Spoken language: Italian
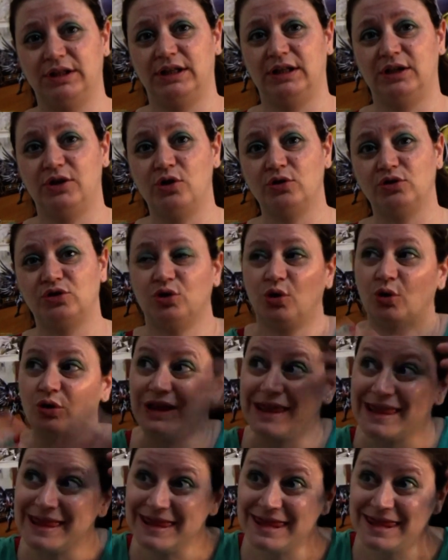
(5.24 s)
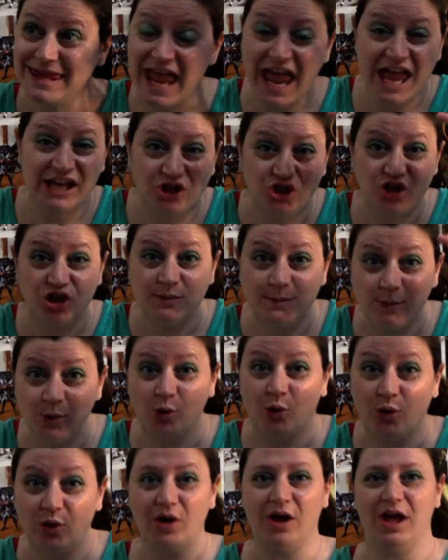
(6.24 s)
nel nostro
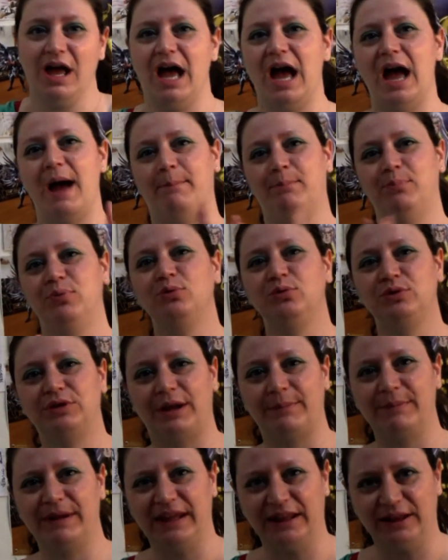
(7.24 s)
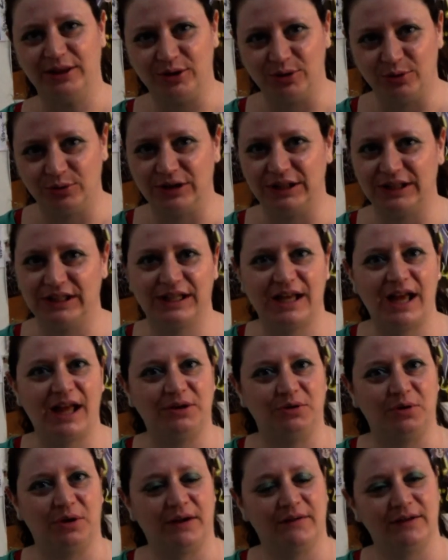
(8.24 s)
decimo appuntamento
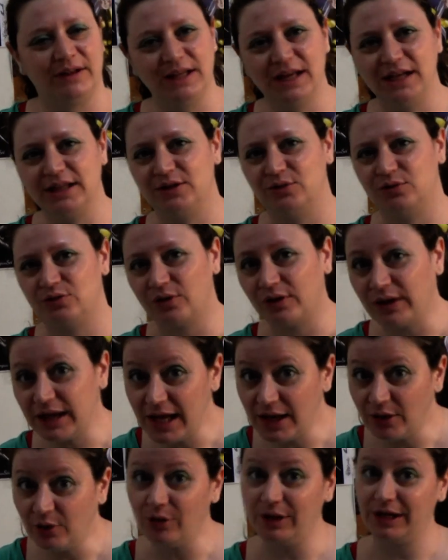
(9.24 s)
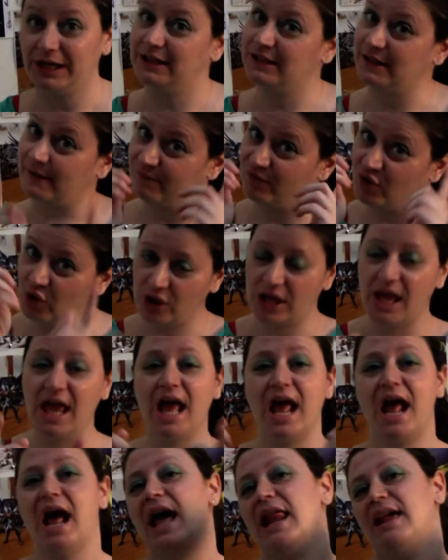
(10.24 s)
dedicato ai Cavalieri dello Zodiaco grazie a voi,
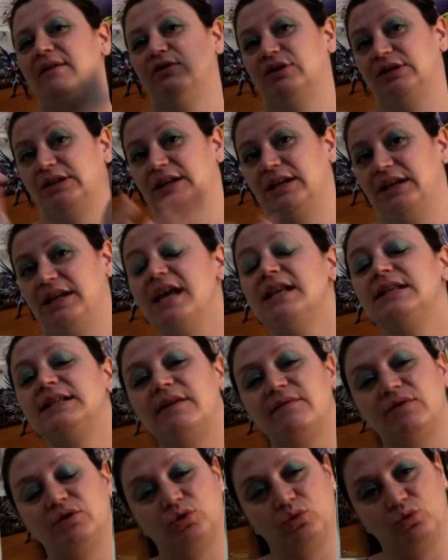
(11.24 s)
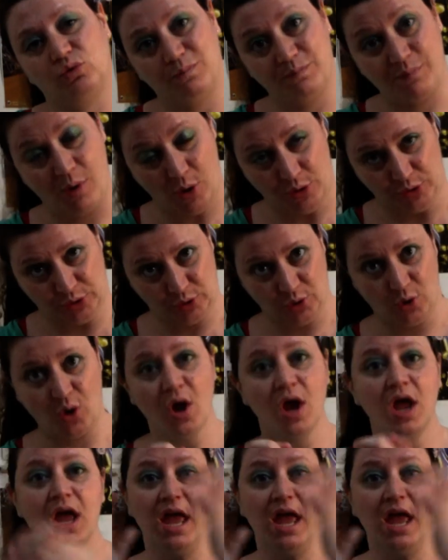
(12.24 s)
alle vostre richieste e al vostro supporto.